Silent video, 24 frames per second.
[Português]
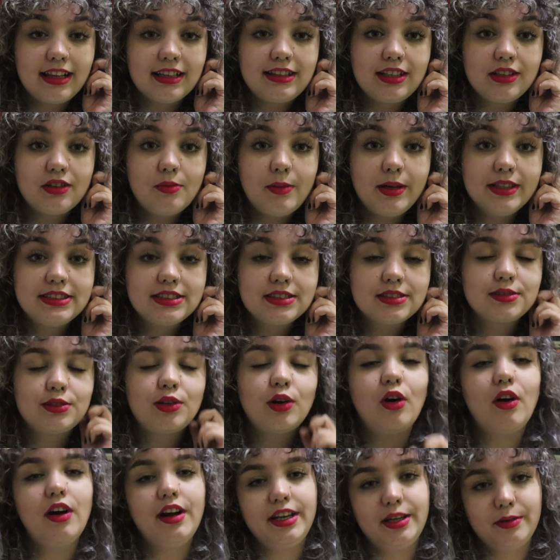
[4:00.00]
ela tem uma
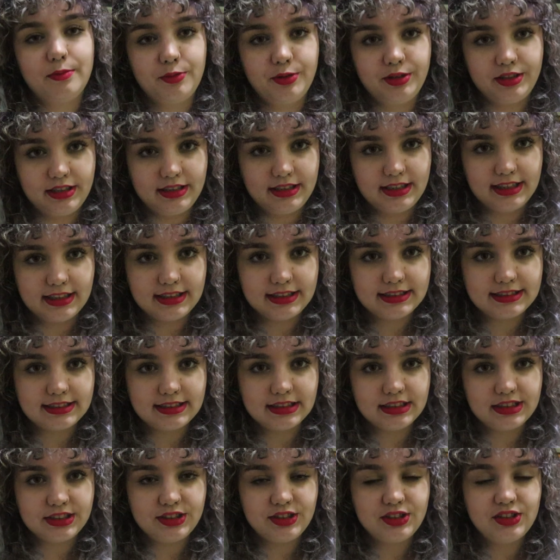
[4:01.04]
história muito
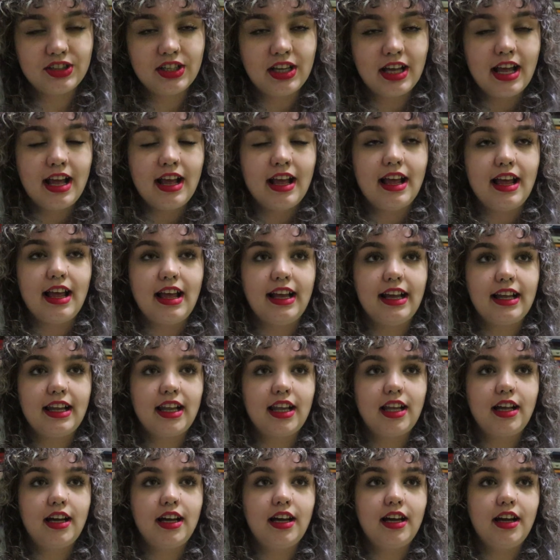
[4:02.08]
interessante.
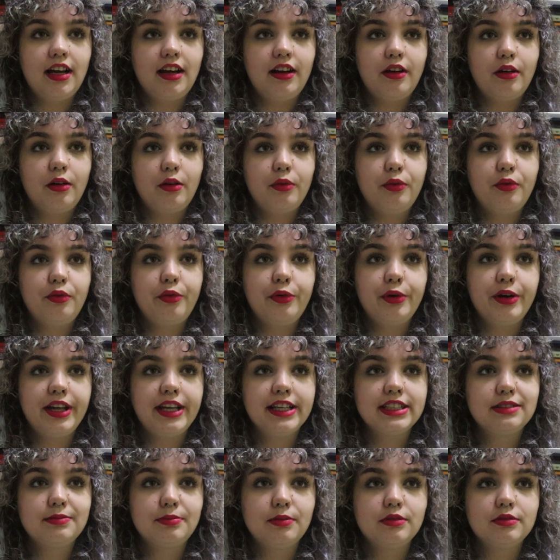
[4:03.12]
Ela foi
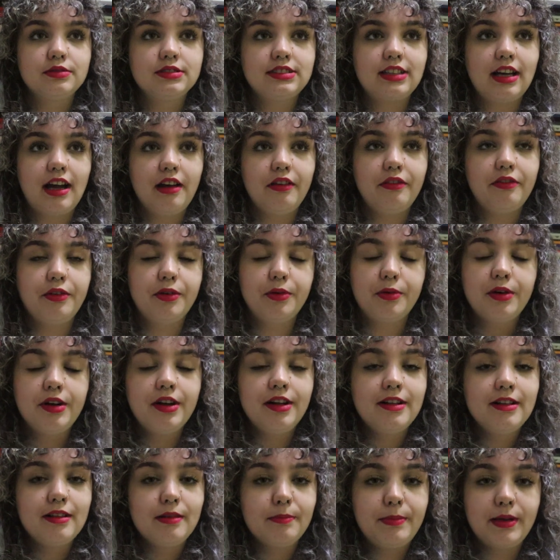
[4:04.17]
responsável
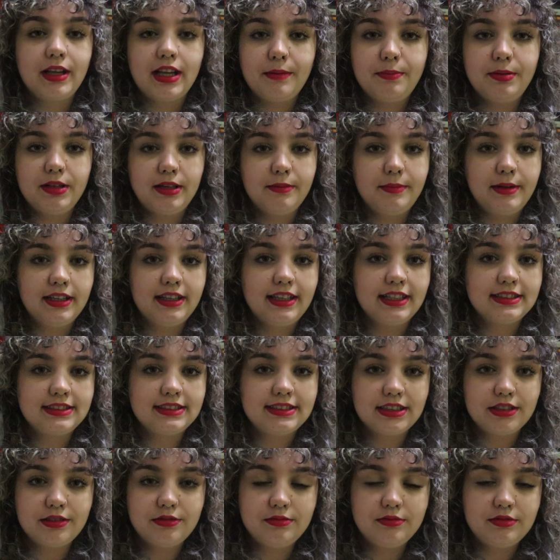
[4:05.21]
pela
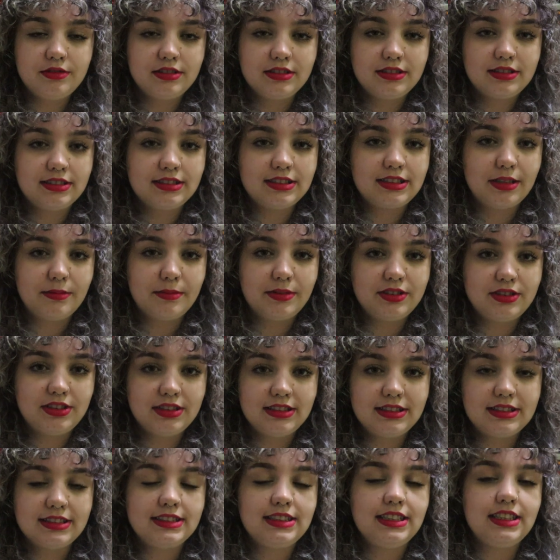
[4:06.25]
implementação de sistemas de
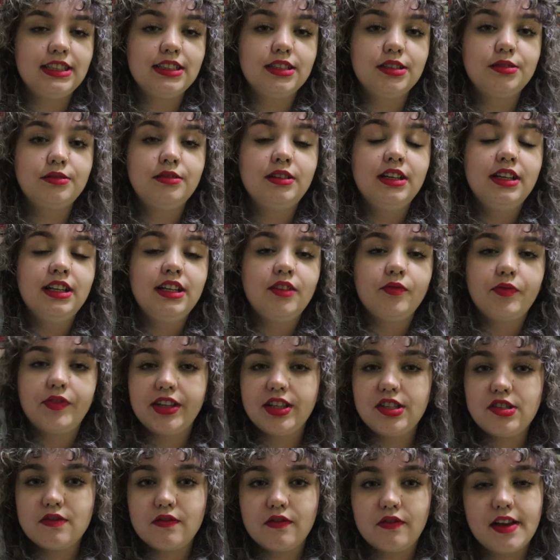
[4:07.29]
ensino
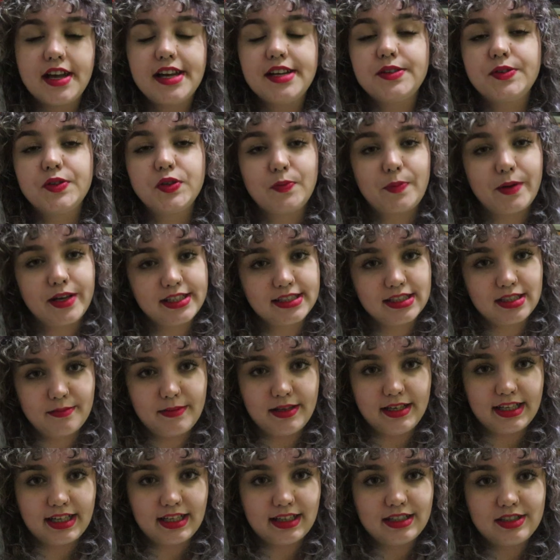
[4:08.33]
em diversos países da
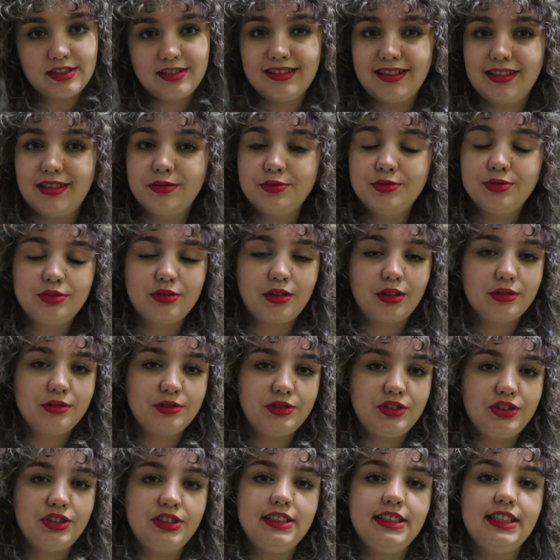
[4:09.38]
América Latina, não só
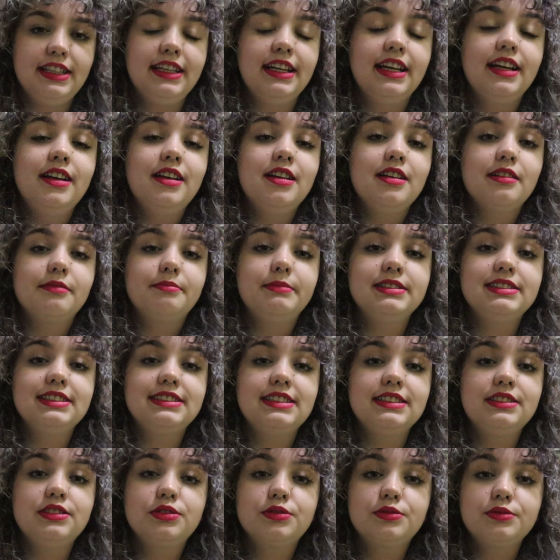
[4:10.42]
no Chile, mas
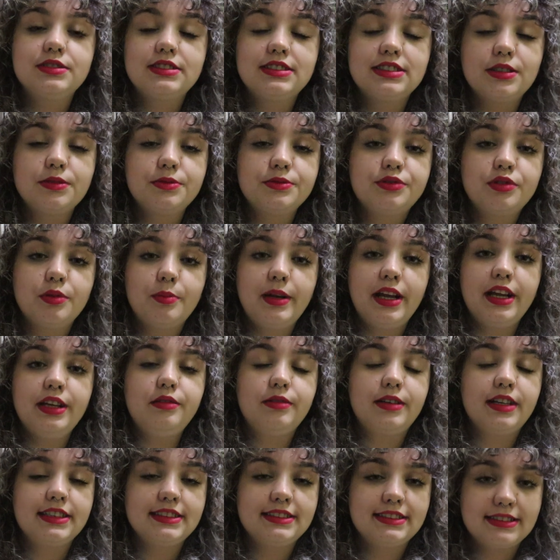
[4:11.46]
essa discussão sobre a
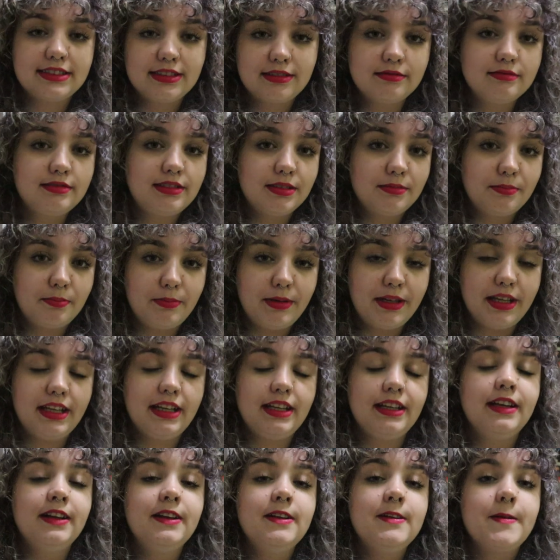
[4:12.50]
educação
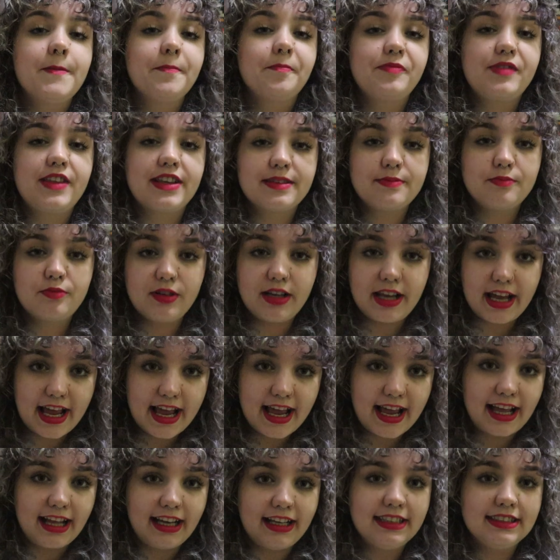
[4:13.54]
também das
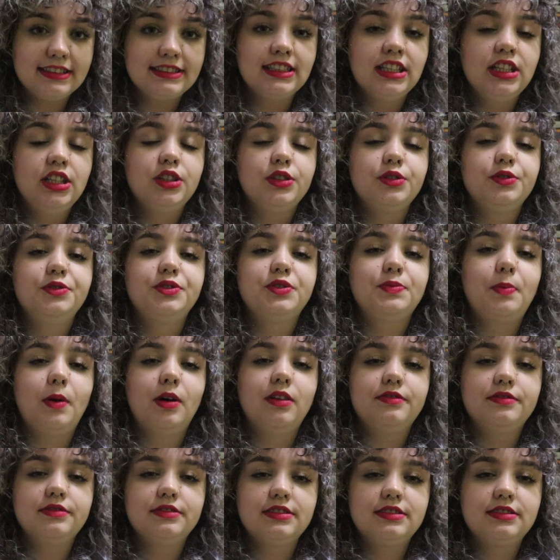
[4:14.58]
mulheres, dos
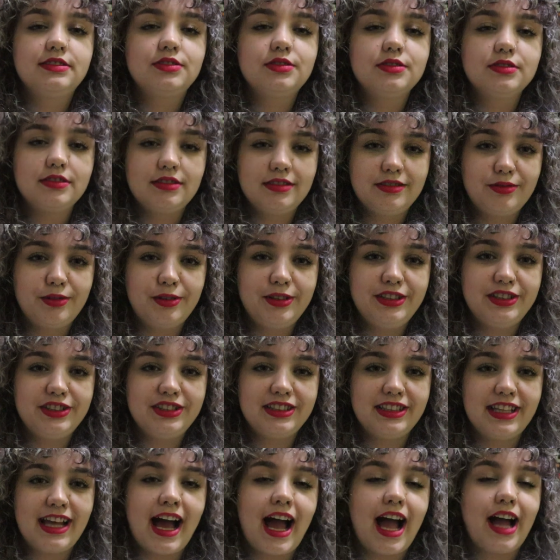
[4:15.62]
povos
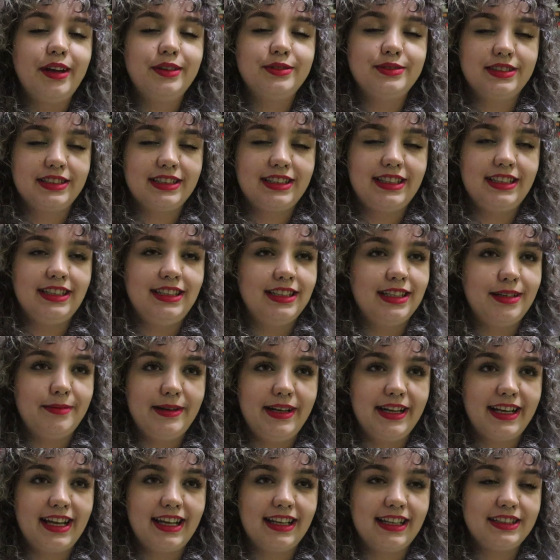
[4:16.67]
originários aqui na
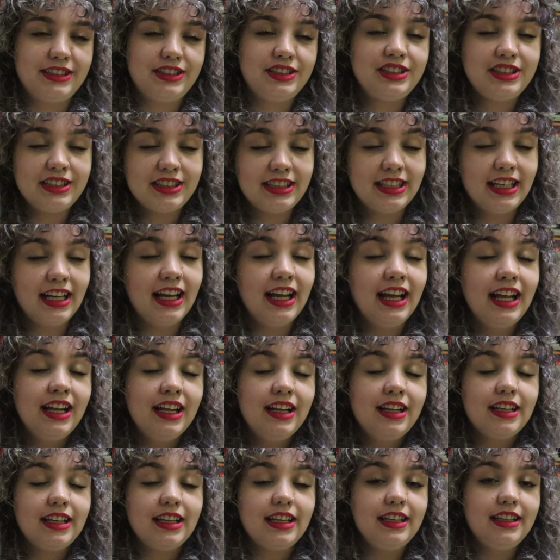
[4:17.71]
América Latina.
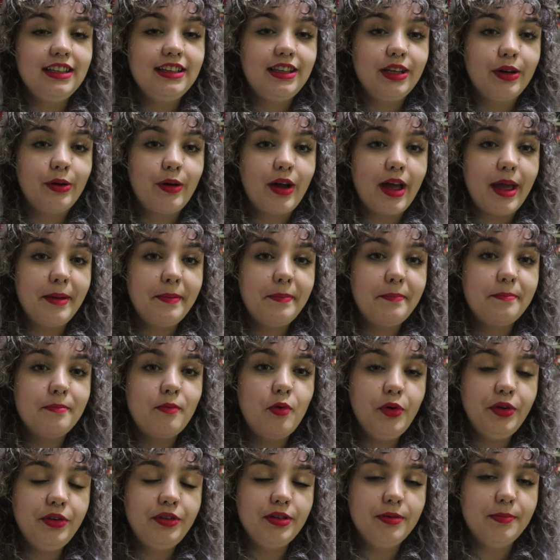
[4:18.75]
Então é
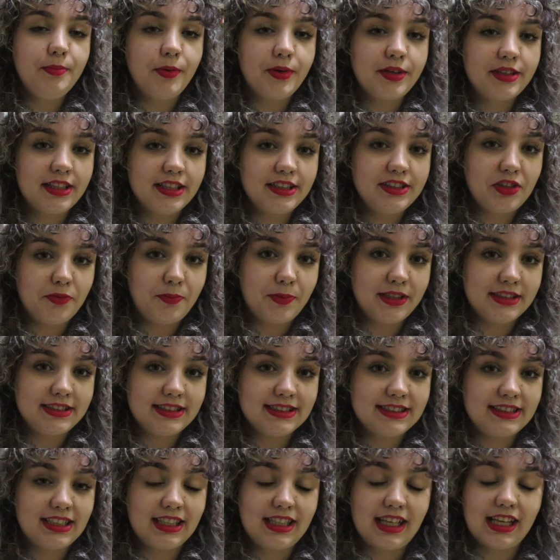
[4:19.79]
muito importante a
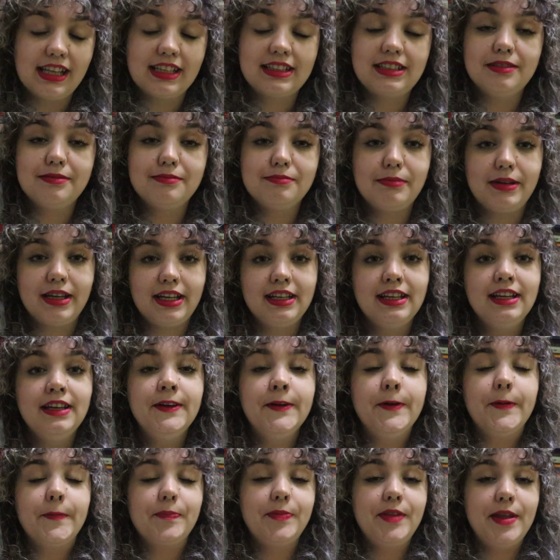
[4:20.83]
presença dela também
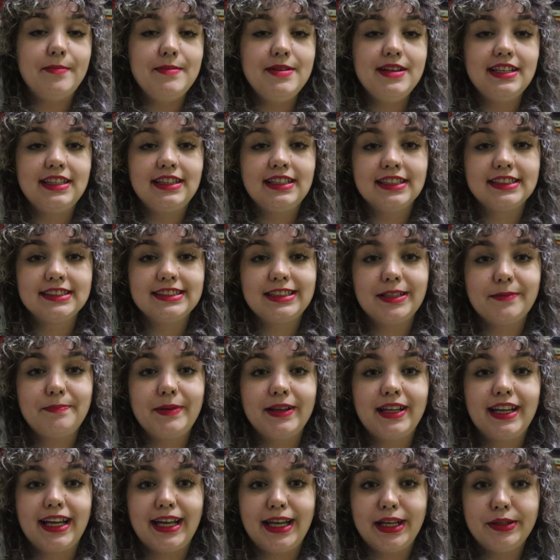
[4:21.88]
na militância
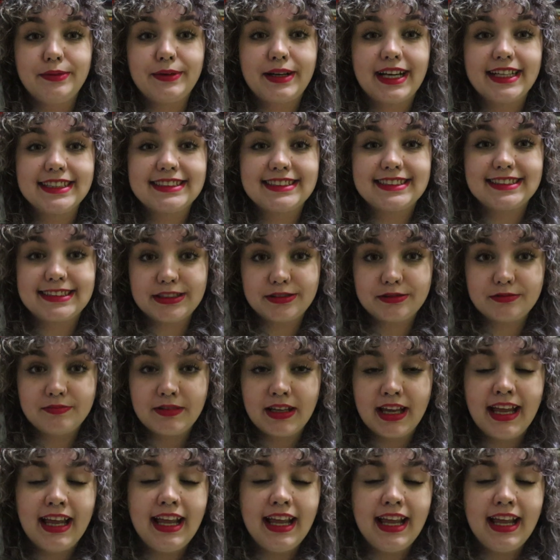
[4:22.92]
pela educação.